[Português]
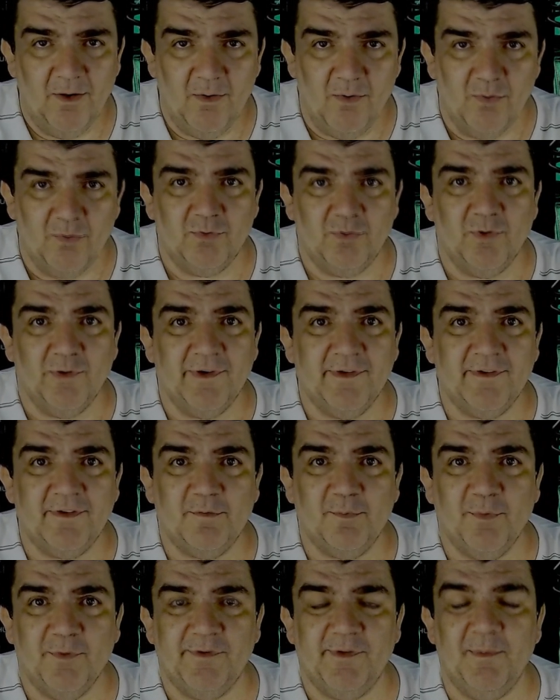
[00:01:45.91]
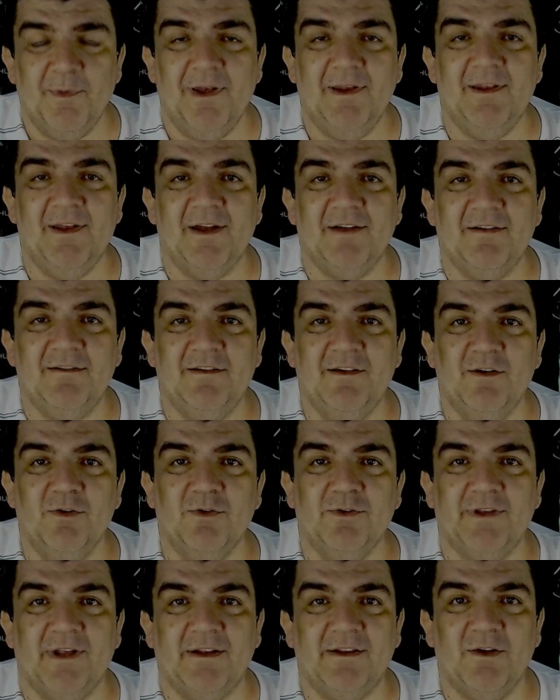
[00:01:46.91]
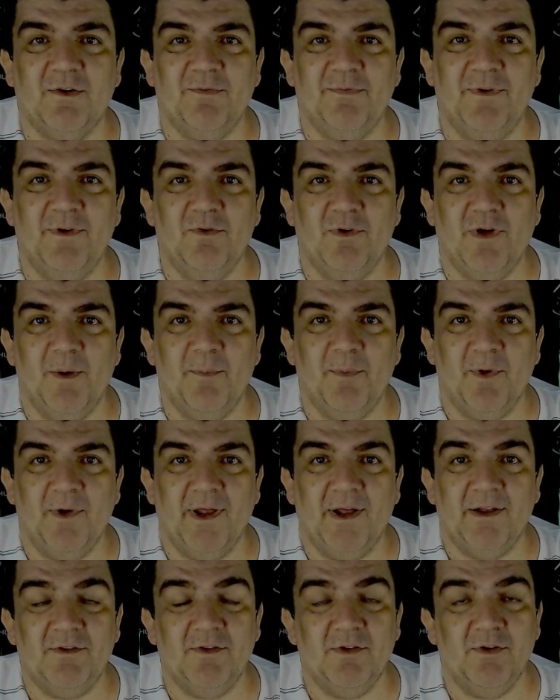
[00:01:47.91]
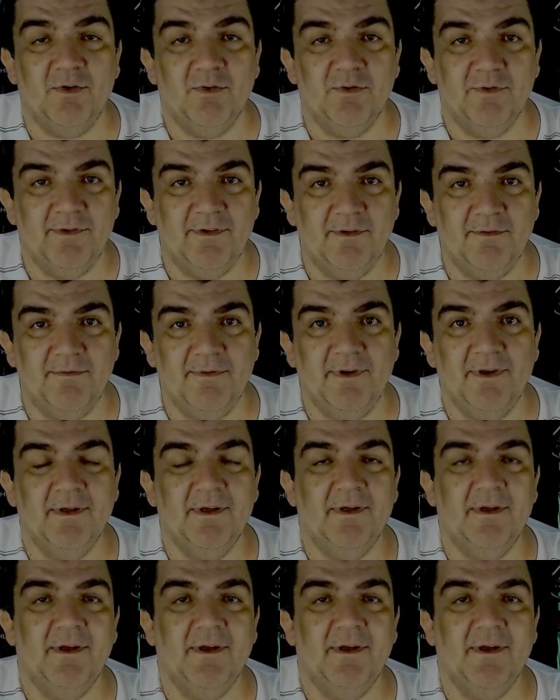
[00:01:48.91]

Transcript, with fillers: com todas as possibilidades de lutar até o fim do campeonato, inclusive